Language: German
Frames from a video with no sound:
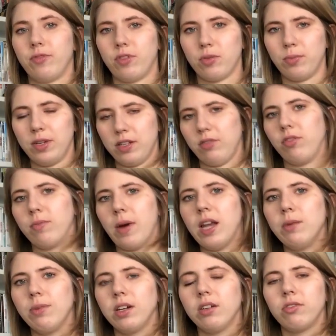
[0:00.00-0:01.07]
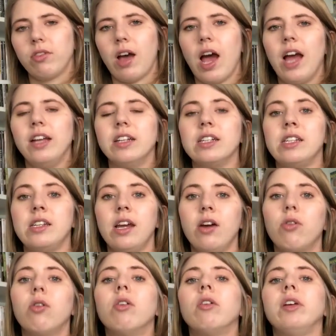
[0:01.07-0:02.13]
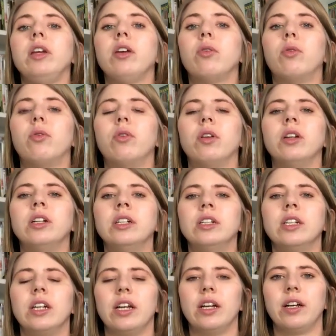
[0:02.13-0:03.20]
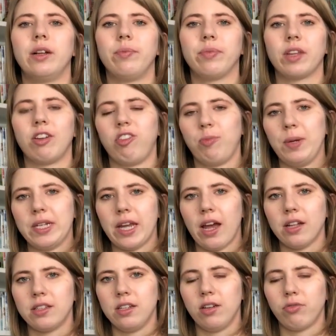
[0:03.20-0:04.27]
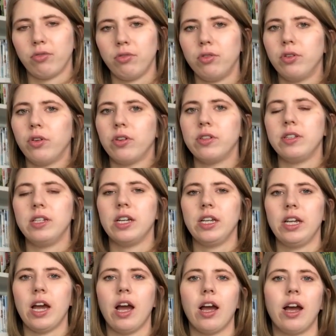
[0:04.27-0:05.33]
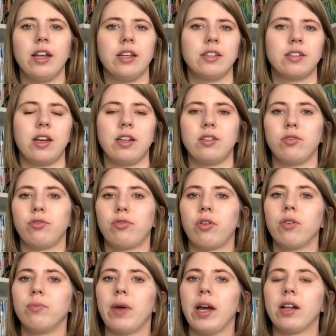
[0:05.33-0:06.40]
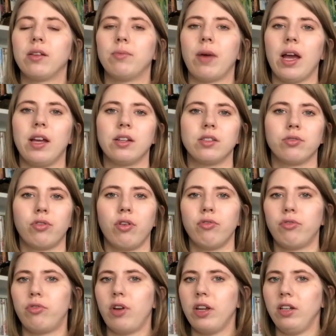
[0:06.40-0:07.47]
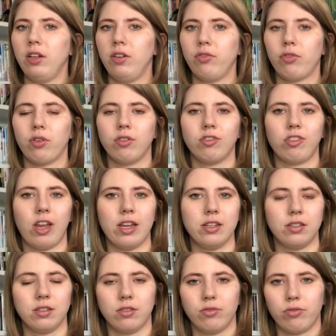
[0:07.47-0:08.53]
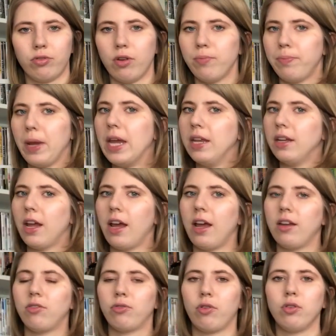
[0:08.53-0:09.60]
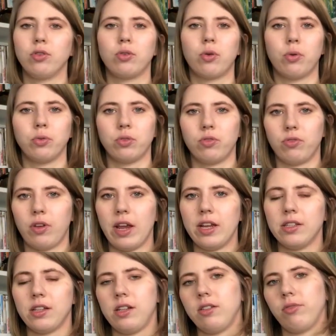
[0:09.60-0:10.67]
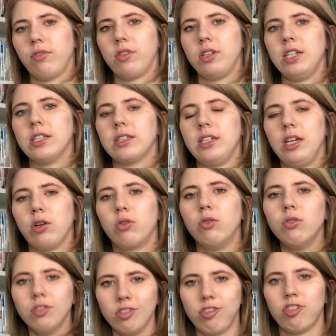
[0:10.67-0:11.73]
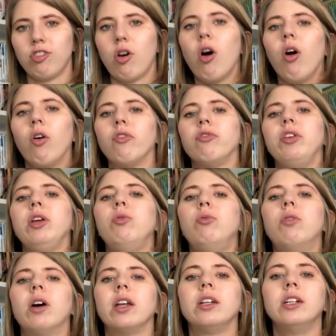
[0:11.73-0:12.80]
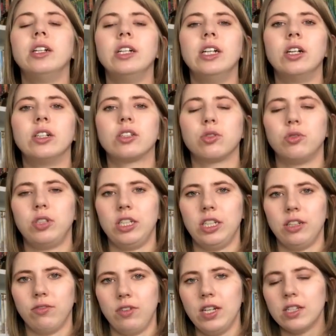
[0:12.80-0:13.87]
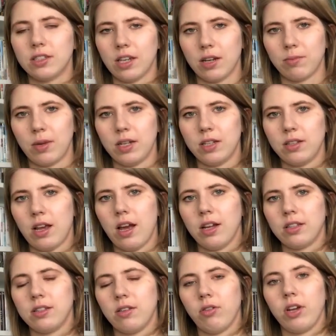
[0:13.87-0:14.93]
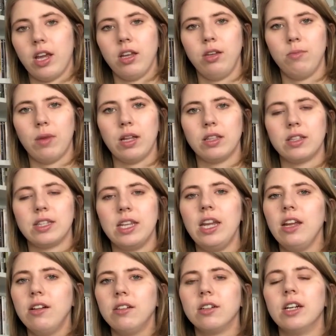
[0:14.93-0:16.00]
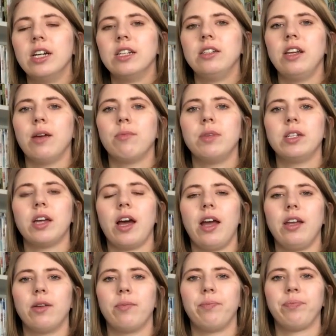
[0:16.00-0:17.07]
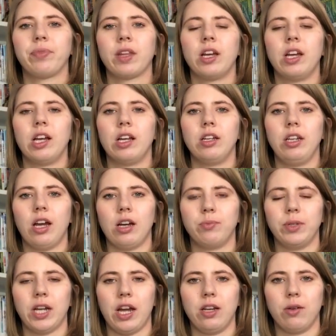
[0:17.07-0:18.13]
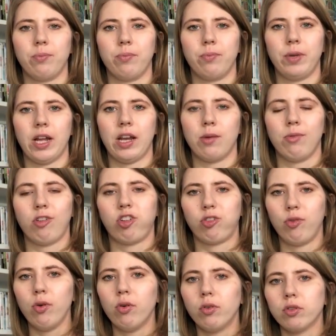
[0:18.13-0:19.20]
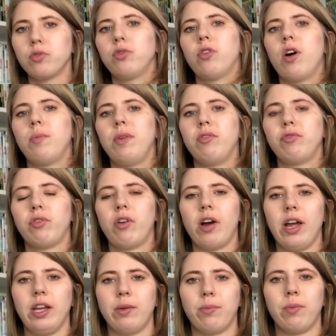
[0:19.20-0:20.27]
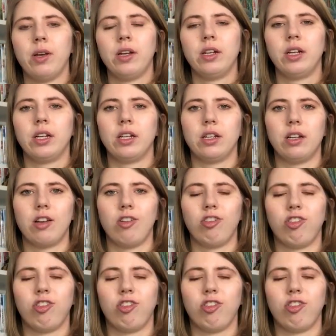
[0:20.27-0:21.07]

zumindest für meine Begriffe, eine der Horror-Ikonen, ähm, späte 80er, frühe 90er Jahre an der Seite von Michael Myers, von Freddy, von Jason, von Pinhead, von Ghostface, also von diesen ikonischen Horrorfiguren, zu denen, wie gesagt, meines Erachtens auch Candyman zählt, der mit einem ja, mit, einem, mit einer Beschwörungsformel vor einem äh,